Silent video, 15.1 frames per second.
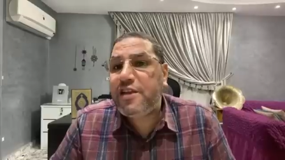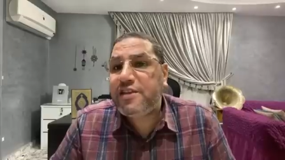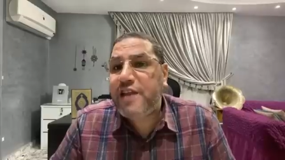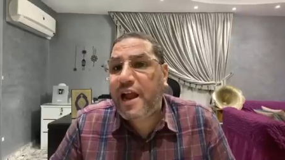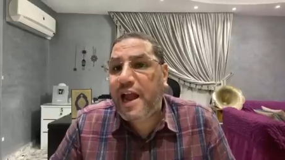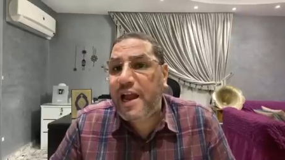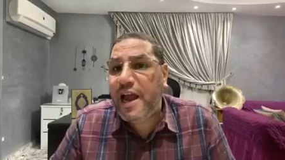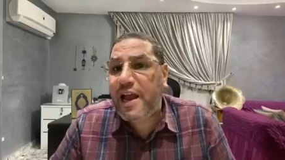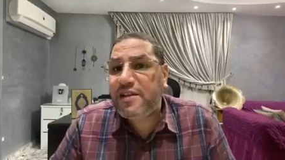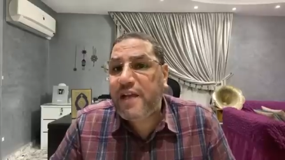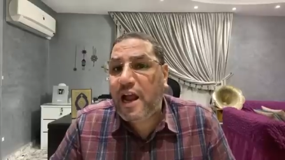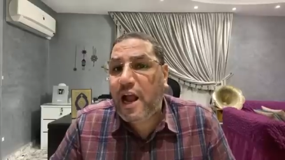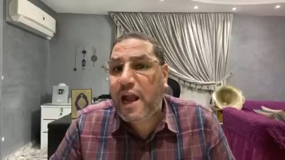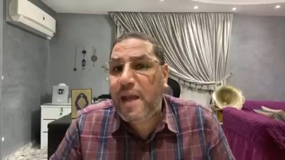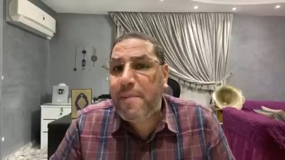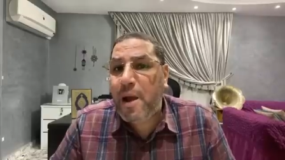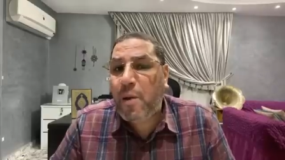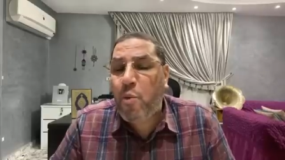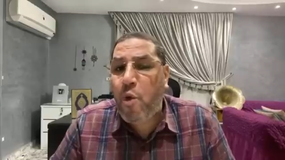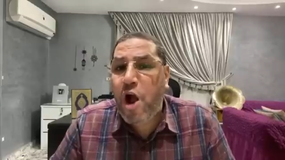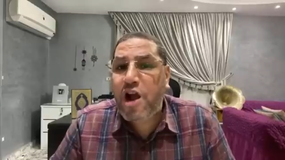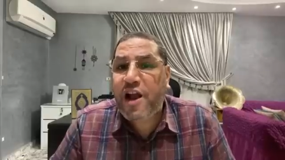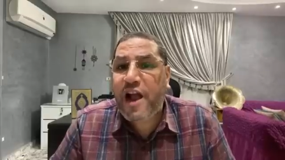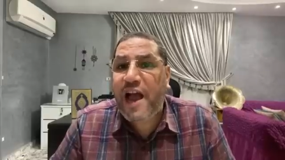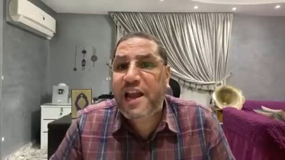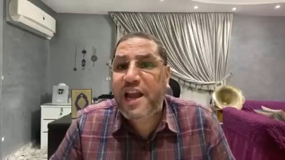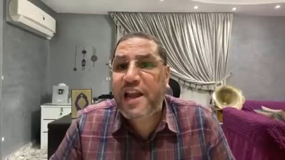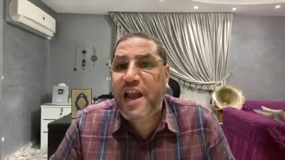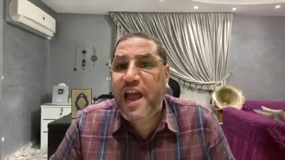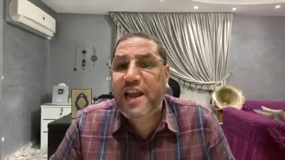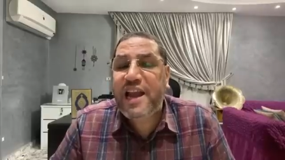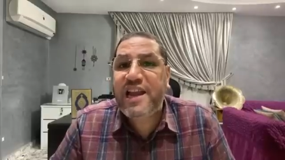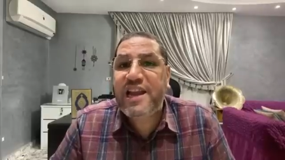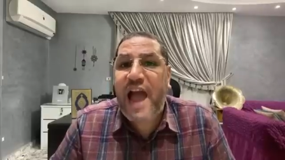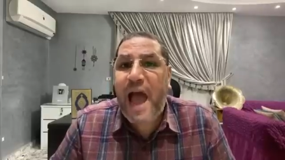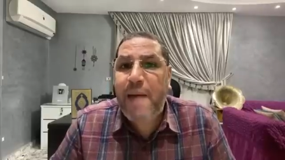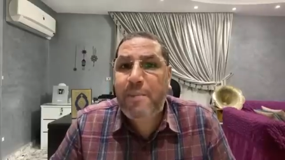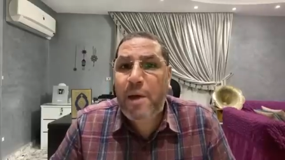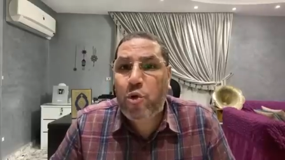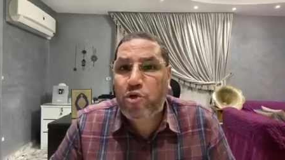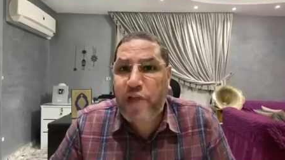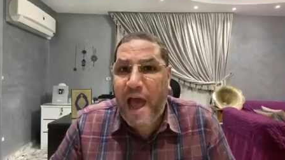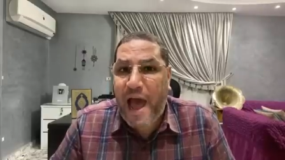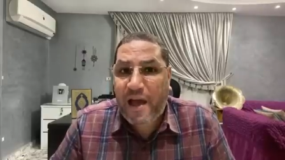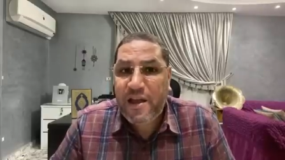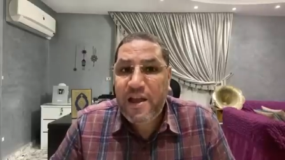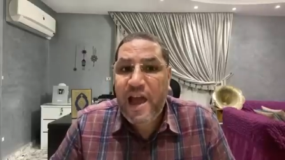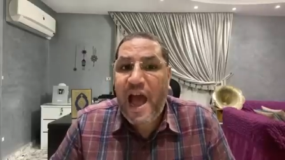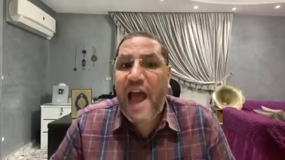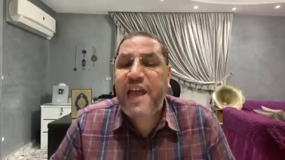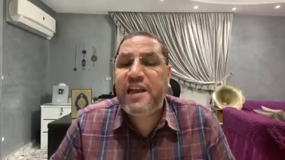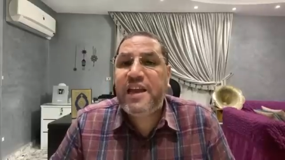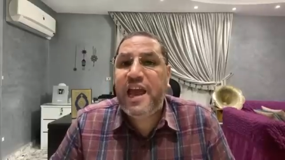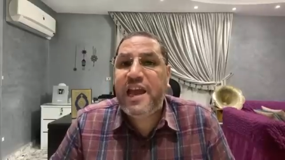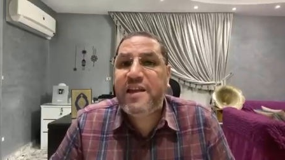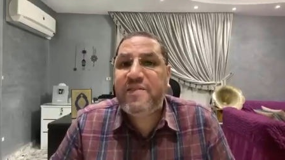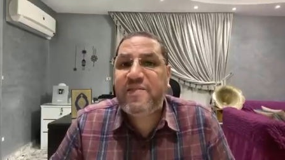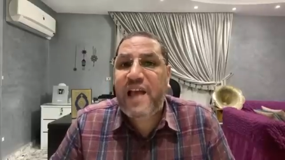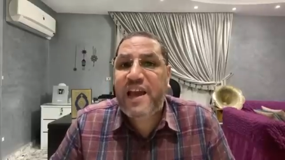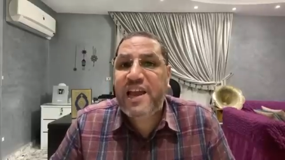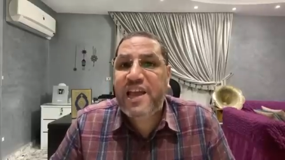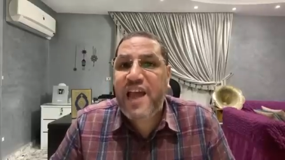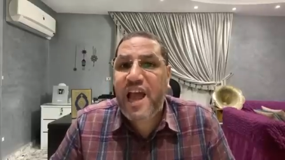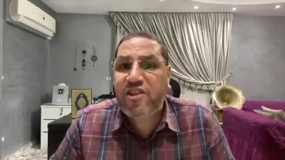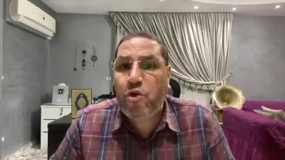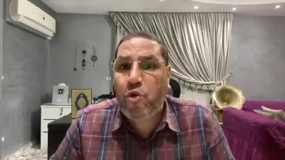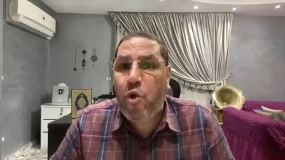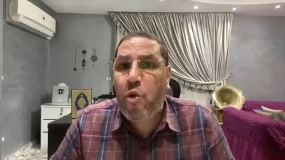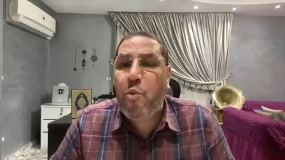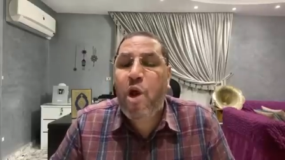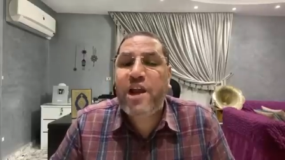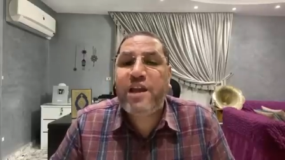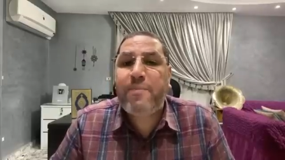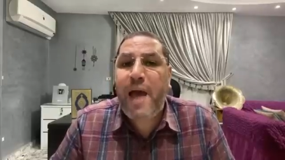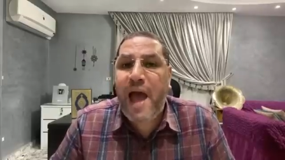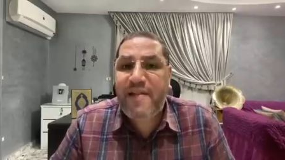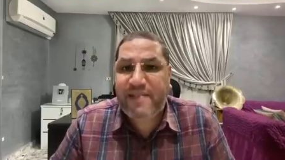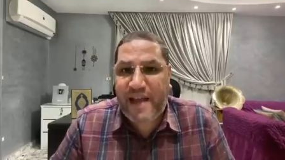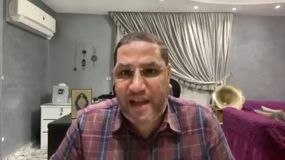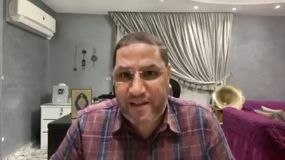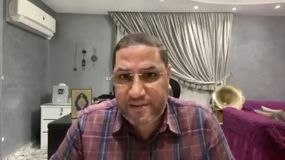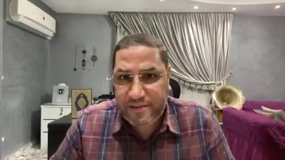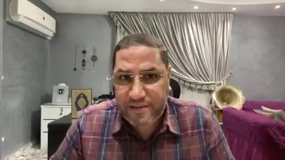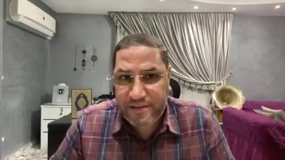انت انت كلامك موجه للي عمله ده اين انسانيتكم ولماذا